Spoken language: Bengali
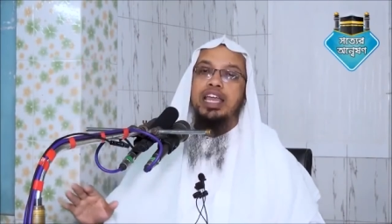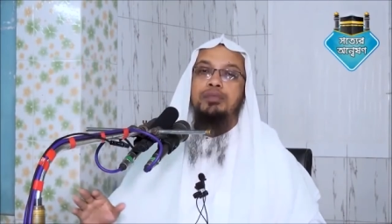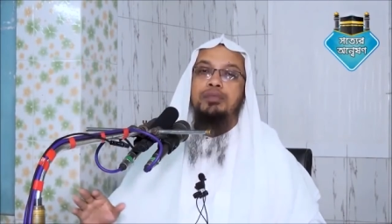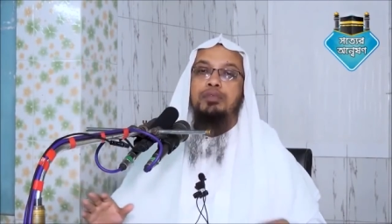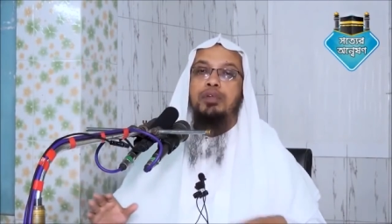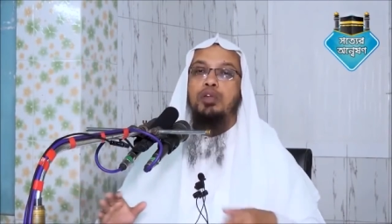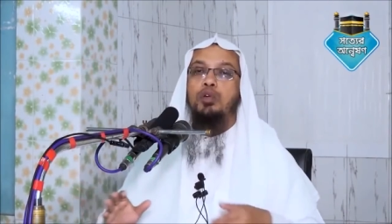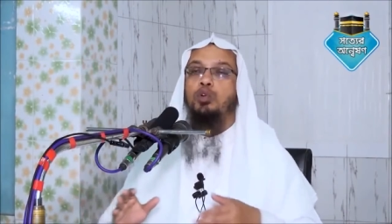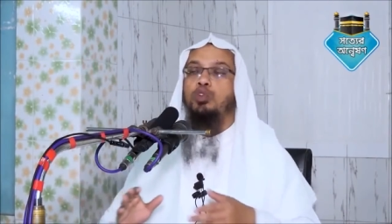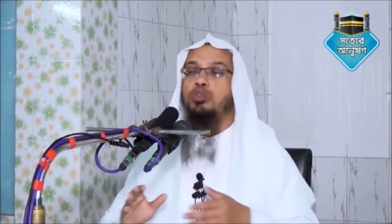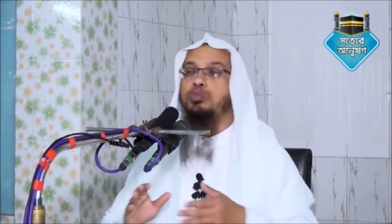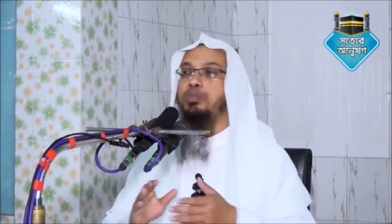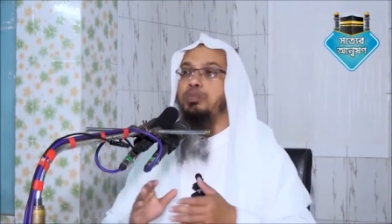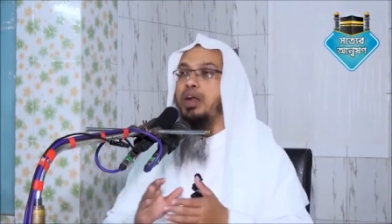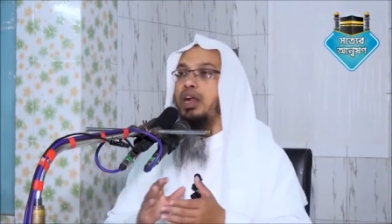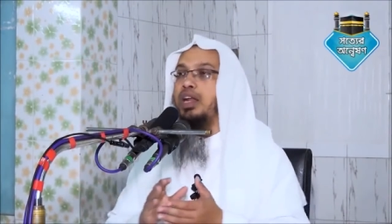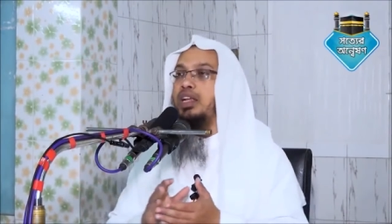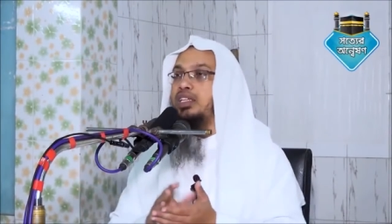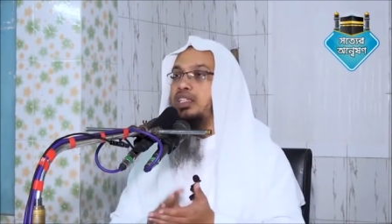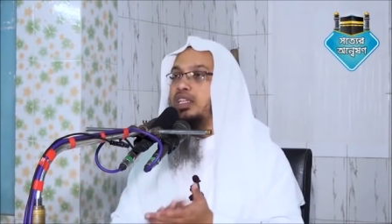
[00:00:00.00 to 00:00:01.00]
এরপরে ওহুদ
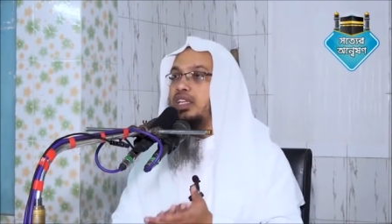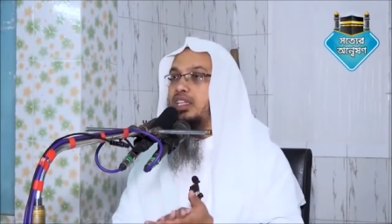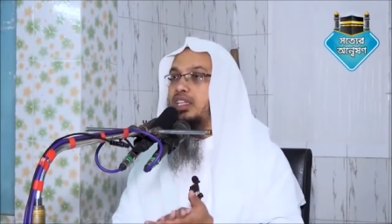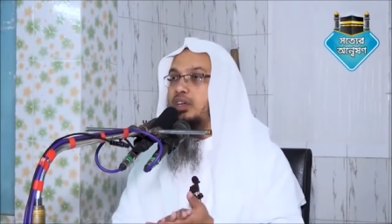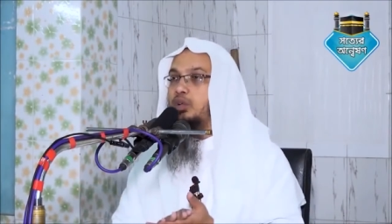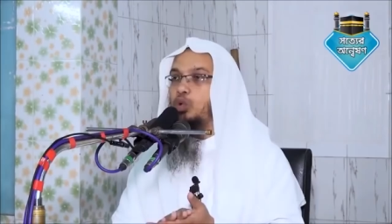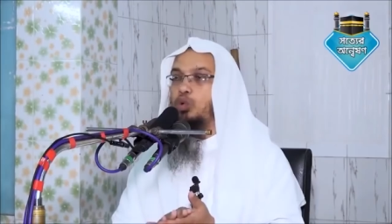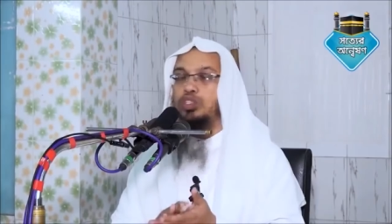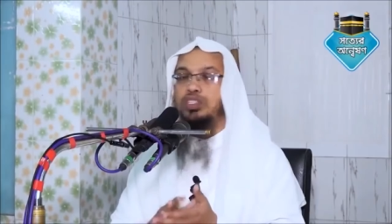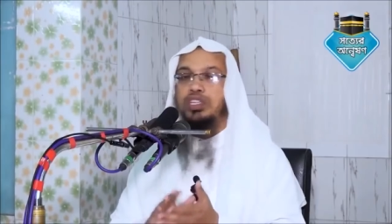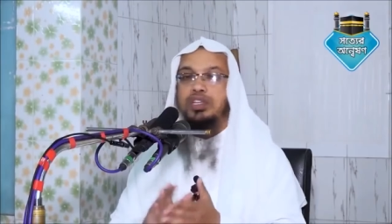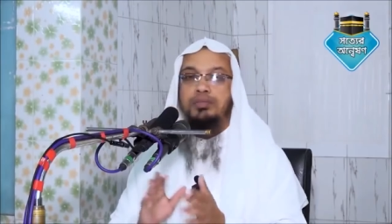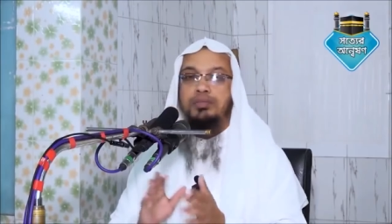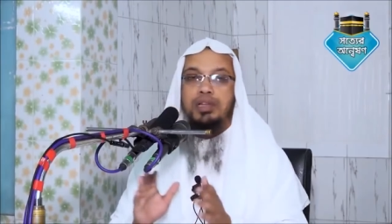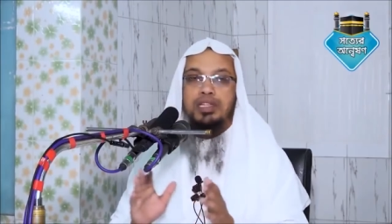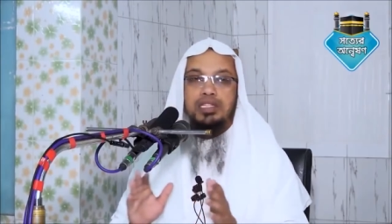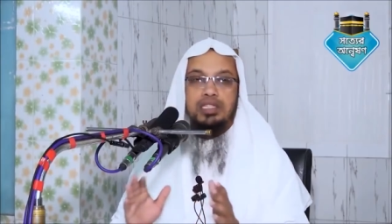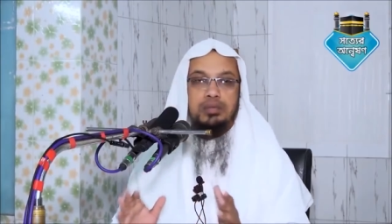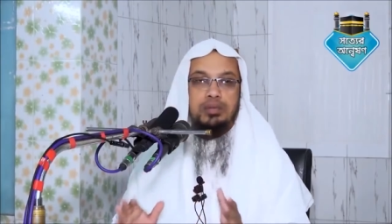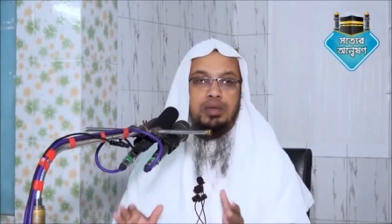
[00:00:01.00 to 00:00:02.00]
পাহাড়ের সাথে ঘষে
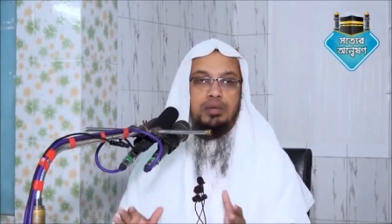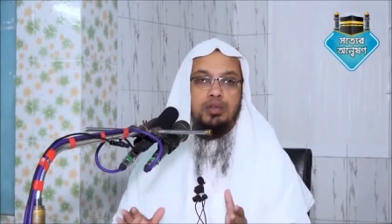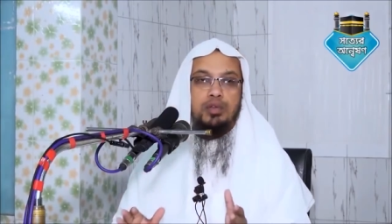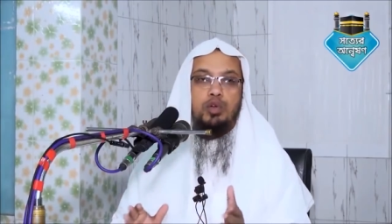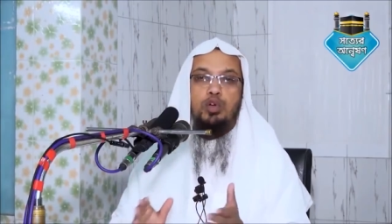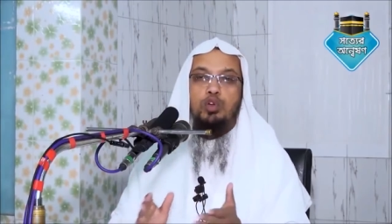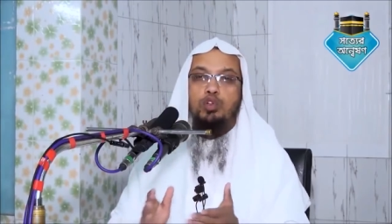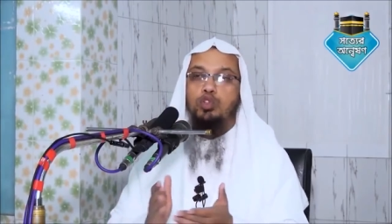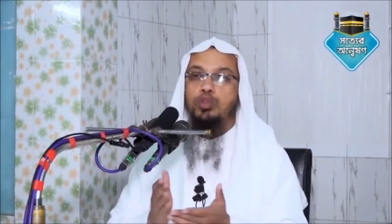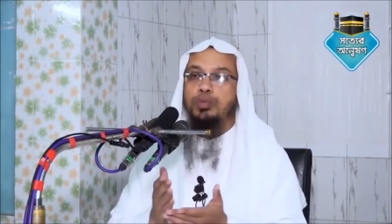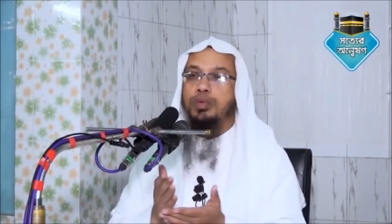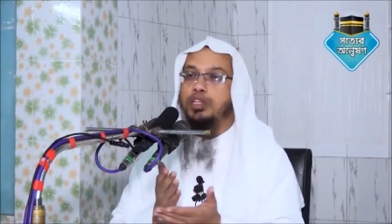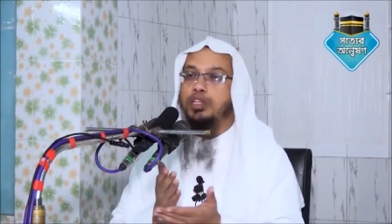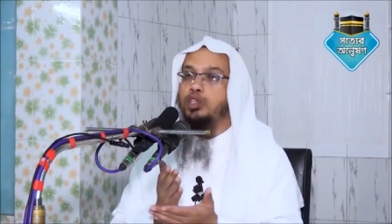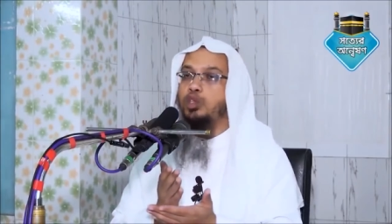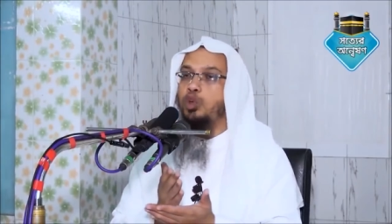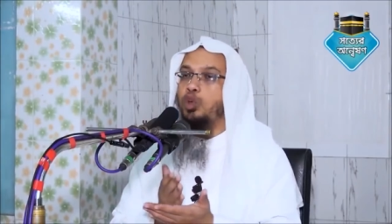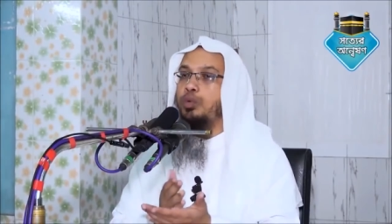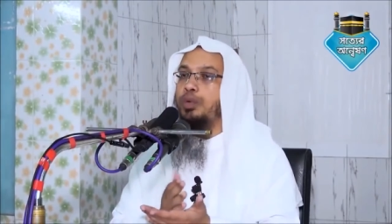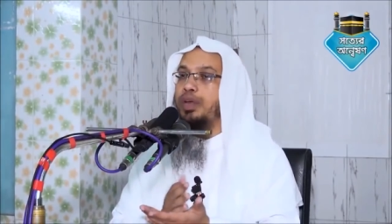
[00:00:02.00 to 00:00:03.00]
বা যেভাবে হোক তোমার
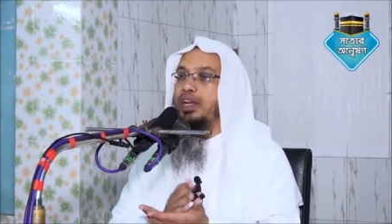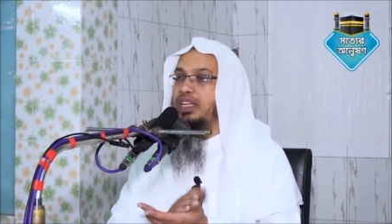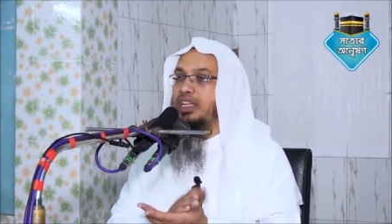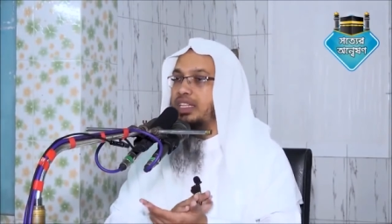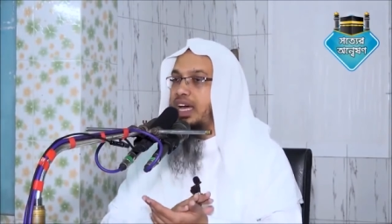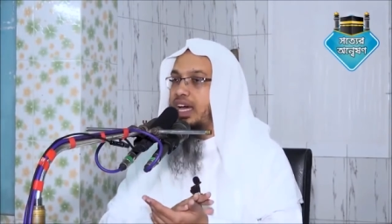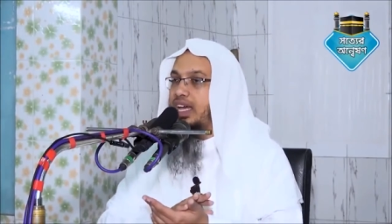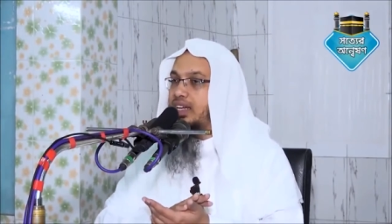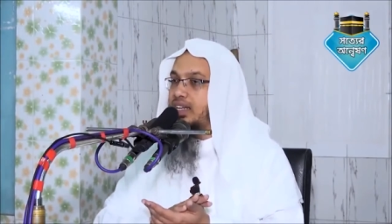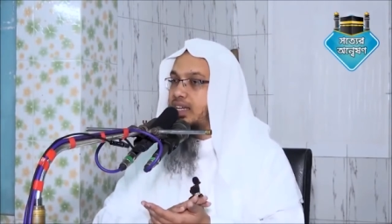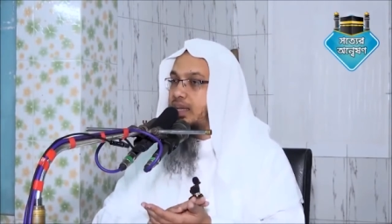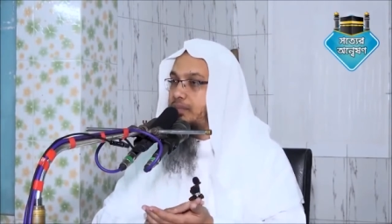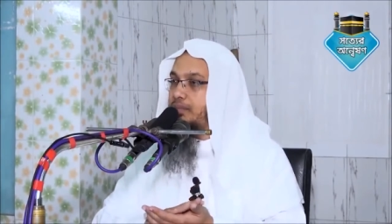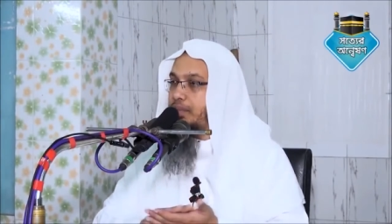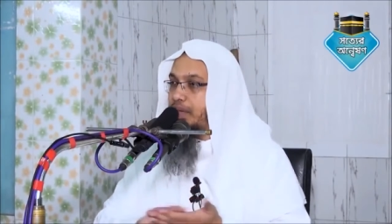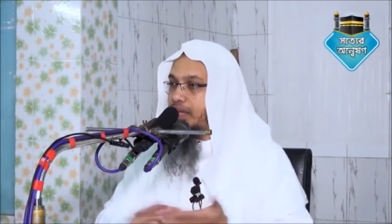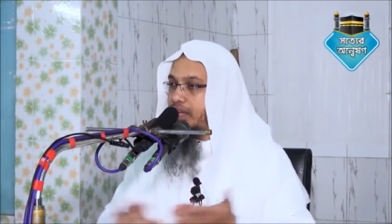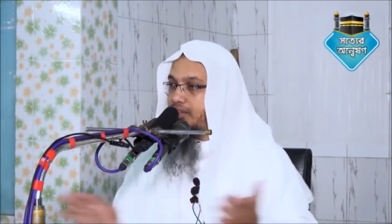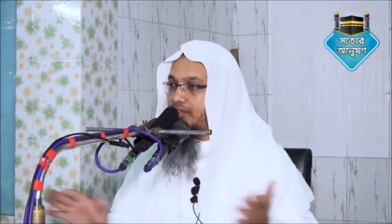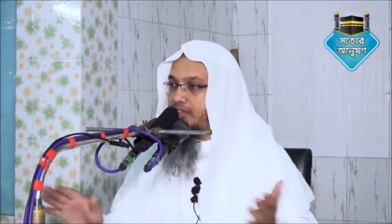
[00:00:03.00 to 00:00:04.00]
তরবারের ধারকে
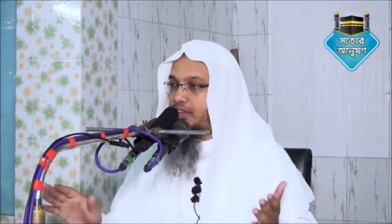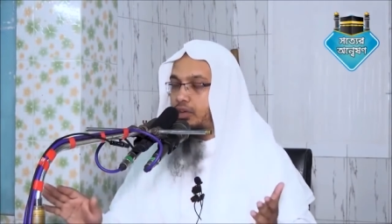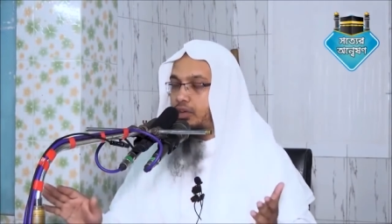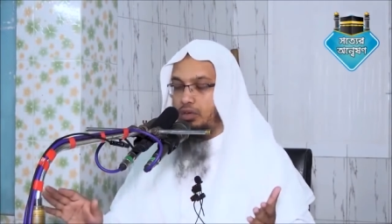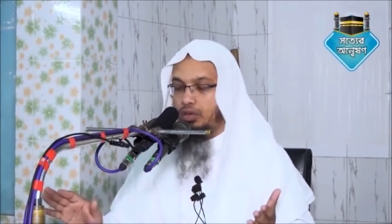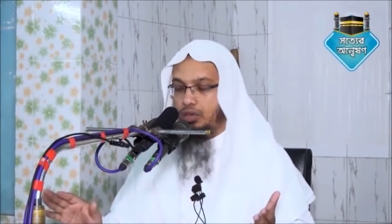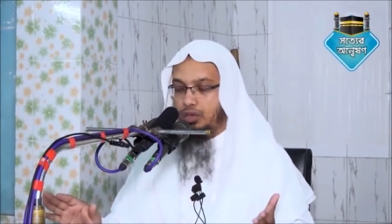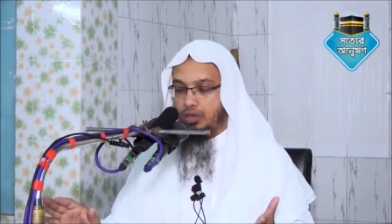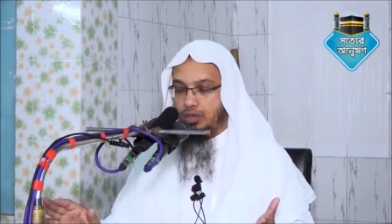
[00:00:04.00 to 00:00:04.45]
ভেঙে ফেলো